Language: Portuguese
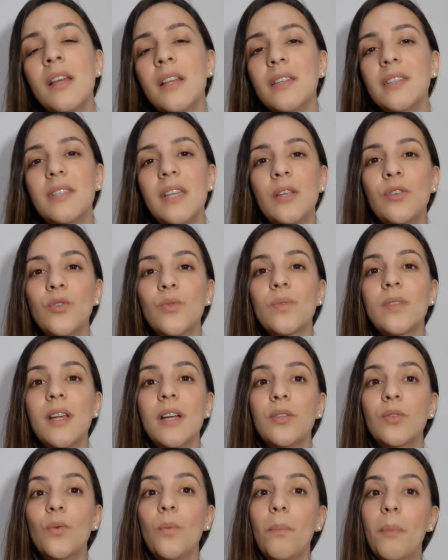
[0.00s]
sente um
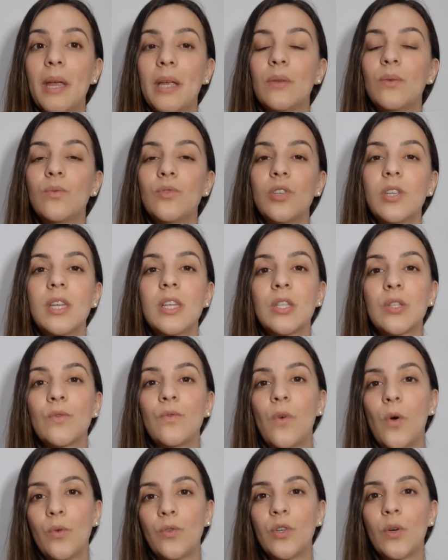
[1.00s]
certo medo de que isso
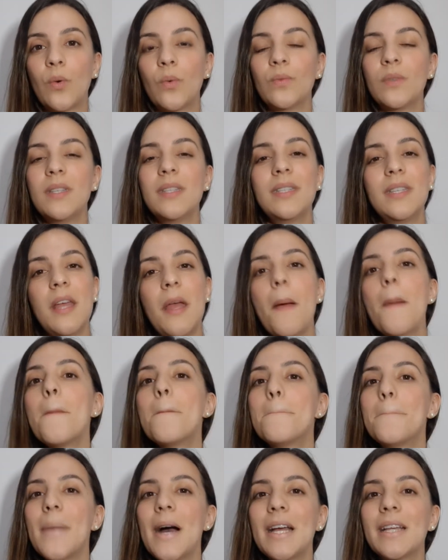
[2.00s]
volte a acontecer,
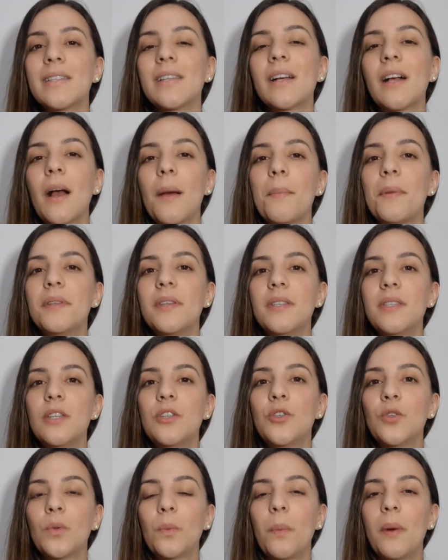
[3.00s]
mas acaba
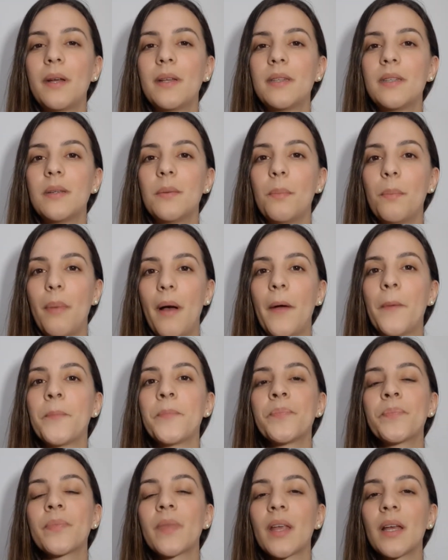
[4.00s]
decidindo participar
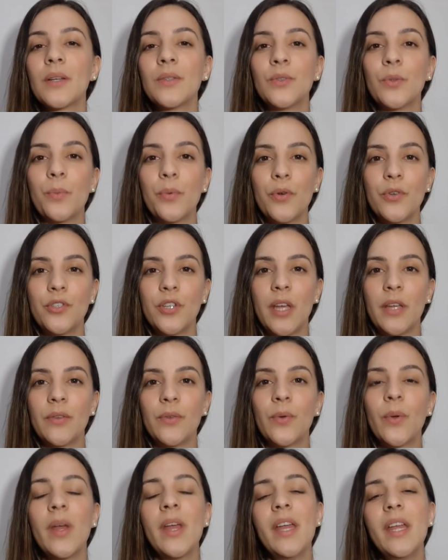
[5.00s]
do
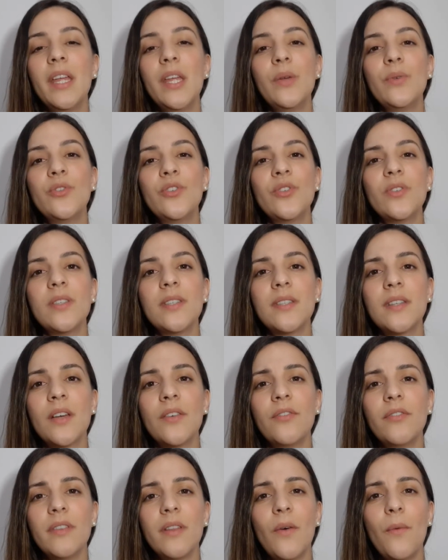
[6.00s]
projeto. E o tio
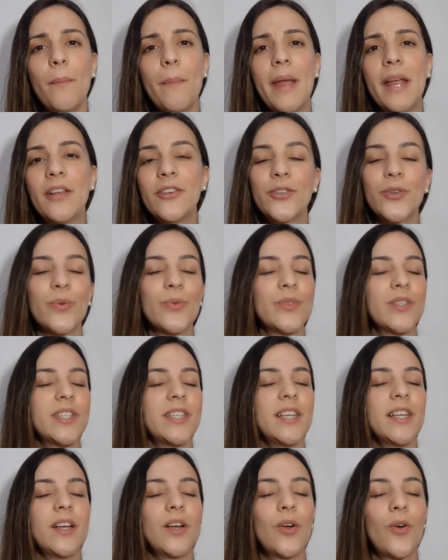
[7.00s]
Sam finalmente
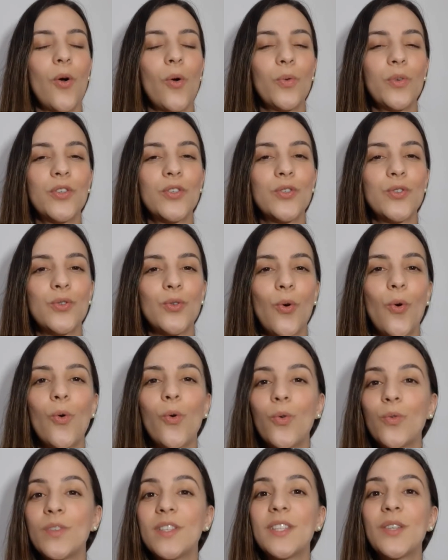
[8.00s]
conquistou,
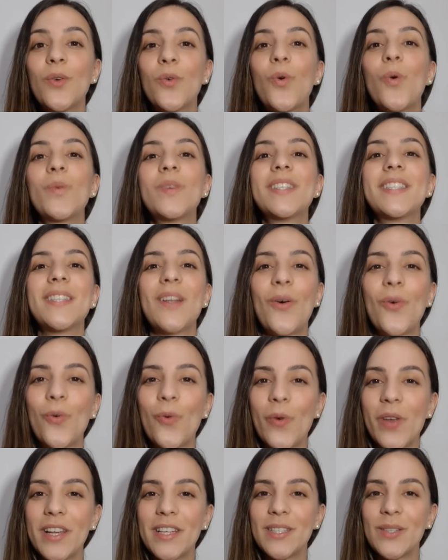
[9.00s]
conseguiu conquistar o
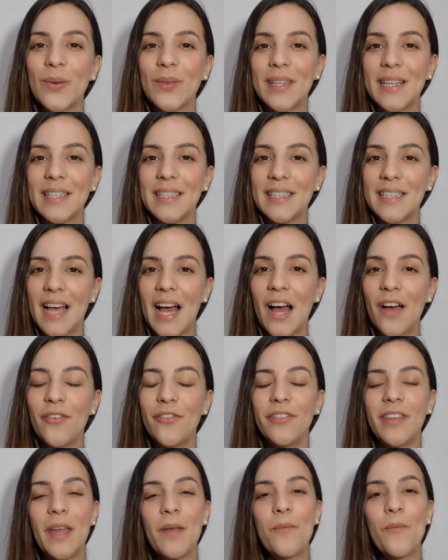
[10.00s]
coração da Sarah.
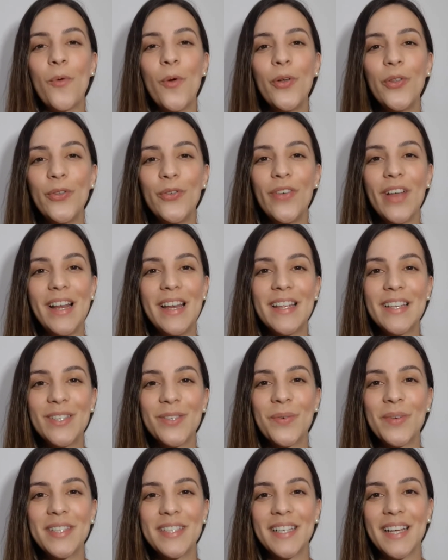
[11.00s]
Fiquei muito feliz
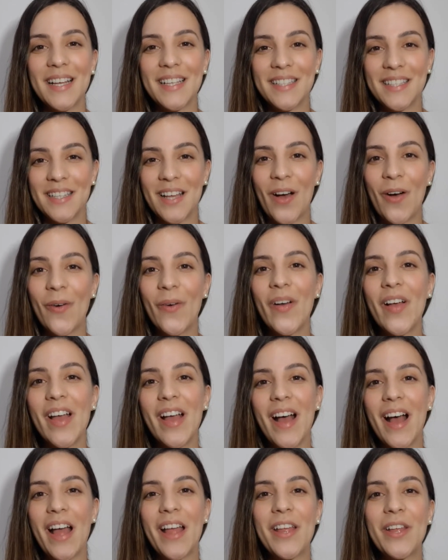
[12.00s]
com esse casal
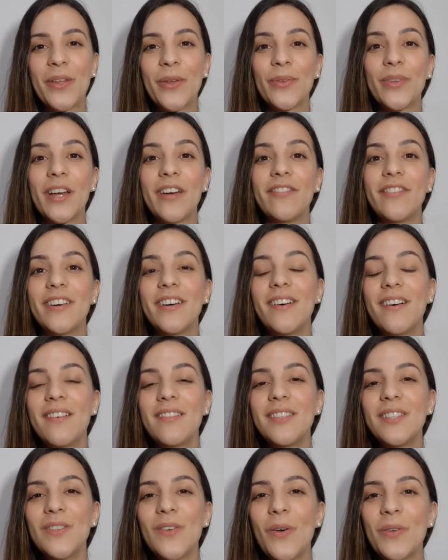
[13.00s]
aí que eu tava
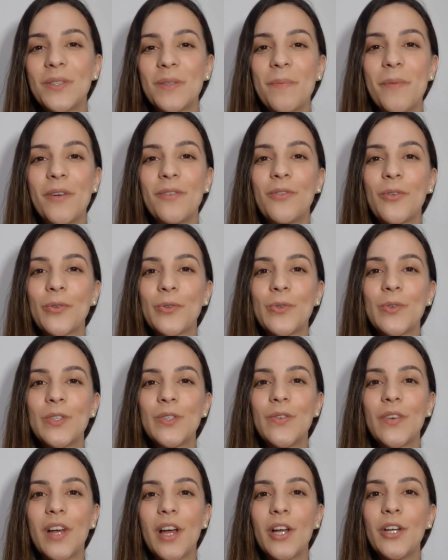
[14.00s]
ansiosa para ver os
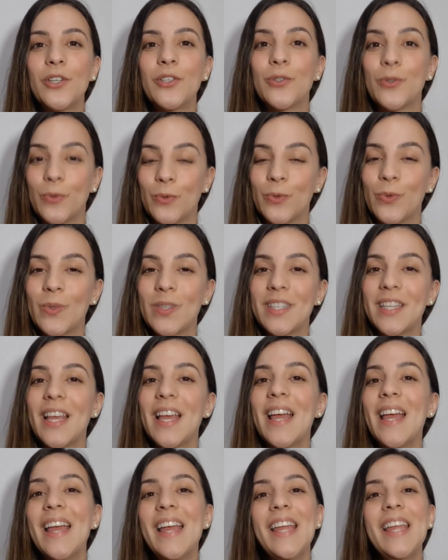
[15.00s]
dois ficar juntos.
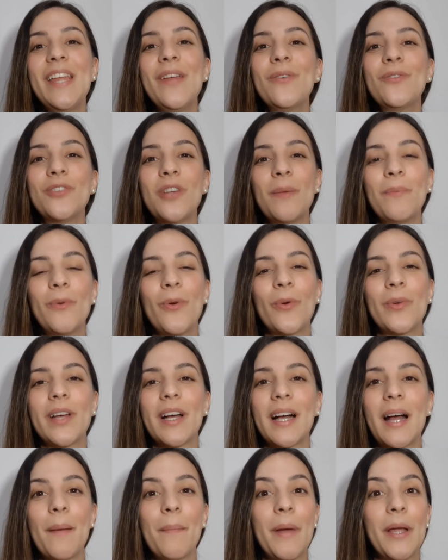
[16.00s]
E o Jae Pyong
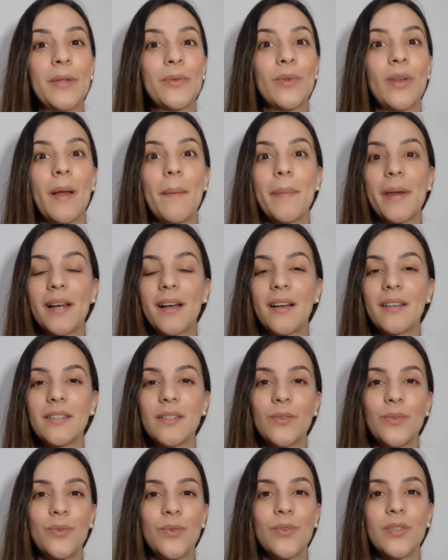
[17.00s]
acaba indo lá para casa
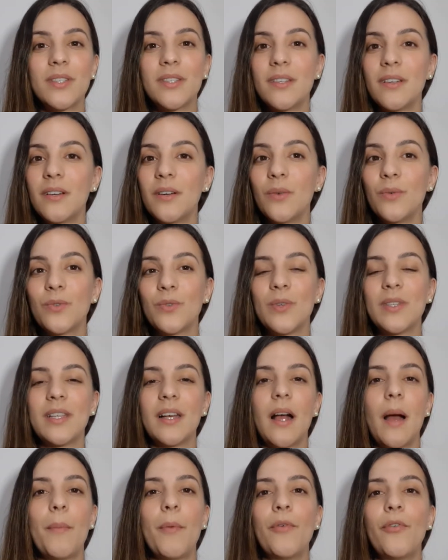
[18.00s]
do Sam, os dois
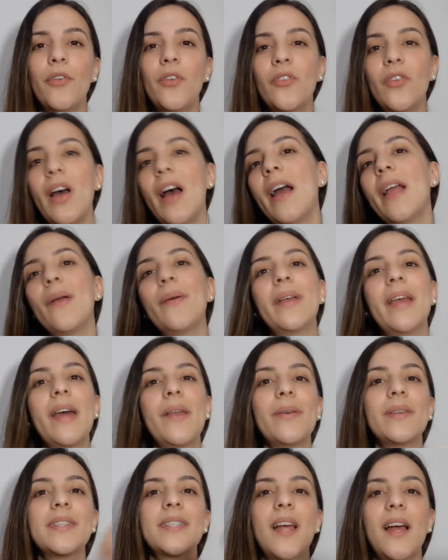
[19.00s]
acabam falando: "Ah, eu
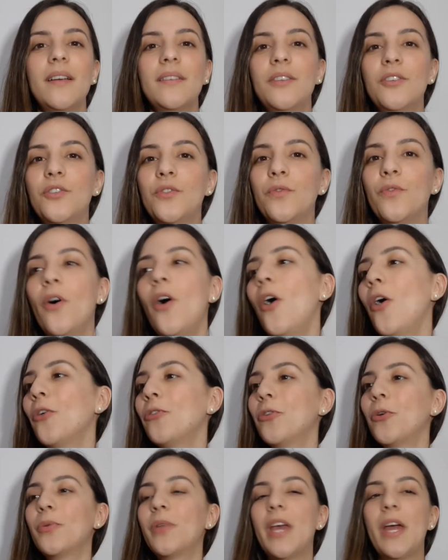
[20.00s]
quero as cartas de
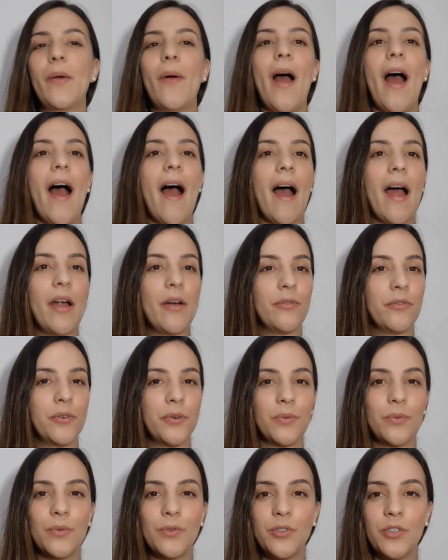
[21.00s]
volta, eu quero a
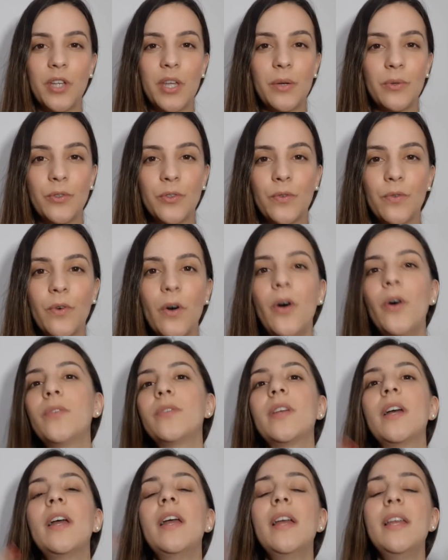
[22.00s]
árvore do dinheiro de
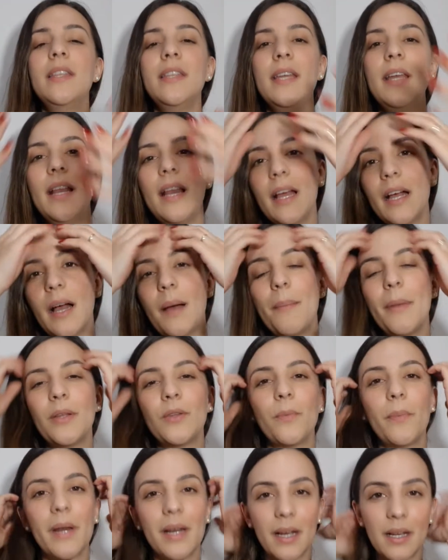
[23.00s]
volta". E ele acaba
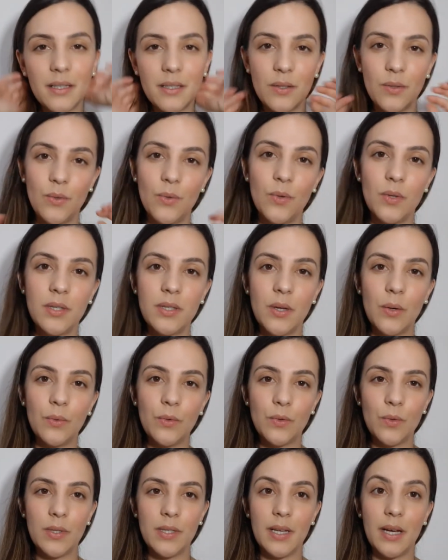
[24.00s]
indo para casa do Sam,
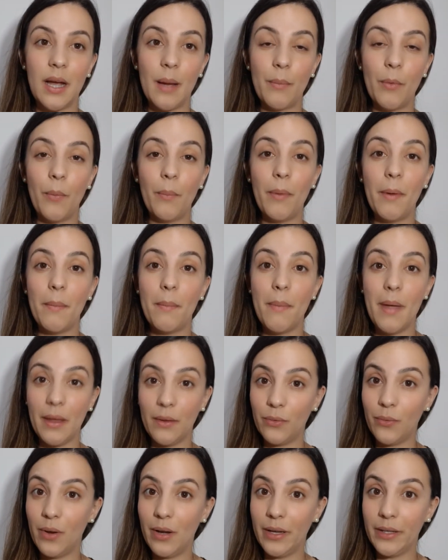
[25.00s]
os dois acabam
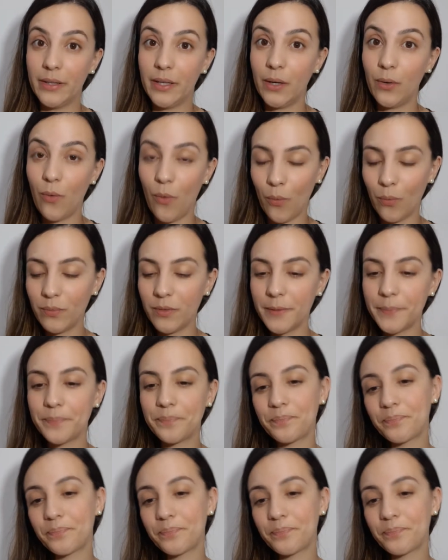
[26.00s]
bebendo além da conta